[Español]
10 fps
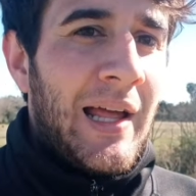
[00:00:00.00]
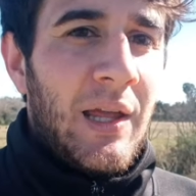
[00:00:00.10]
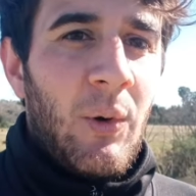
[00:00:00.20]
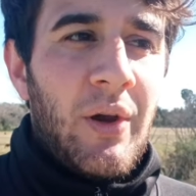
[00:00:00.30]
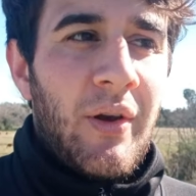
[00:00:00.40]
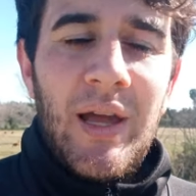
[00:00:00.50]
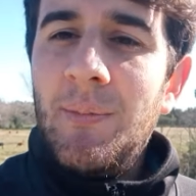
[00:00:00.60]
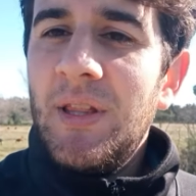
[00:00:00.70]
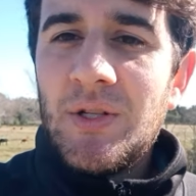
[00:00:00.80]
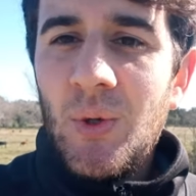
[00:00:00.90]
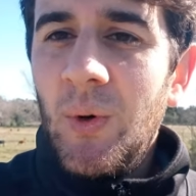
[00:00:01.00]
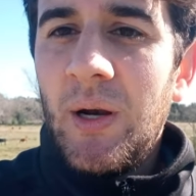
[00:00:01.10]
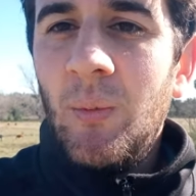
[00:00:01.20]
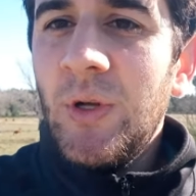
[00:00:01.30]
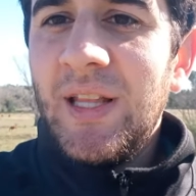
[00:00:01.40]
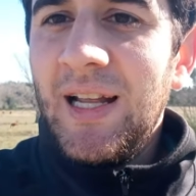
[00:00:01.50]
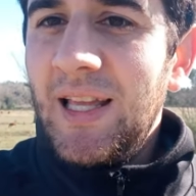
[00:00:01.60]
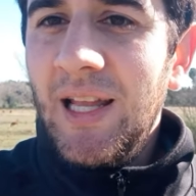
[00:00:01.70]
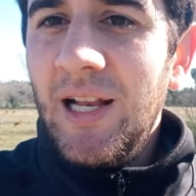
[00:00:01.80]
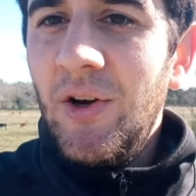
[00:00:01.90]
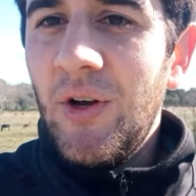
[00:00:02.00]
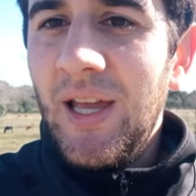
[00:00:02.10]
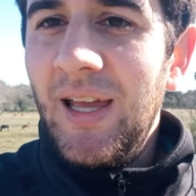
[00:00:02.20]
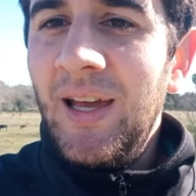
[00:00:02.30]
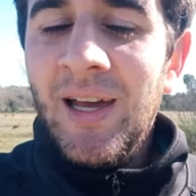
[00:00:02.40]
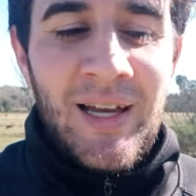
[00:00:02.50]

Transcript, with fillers: Y bueno, realmente es un lugar muy tranquilo que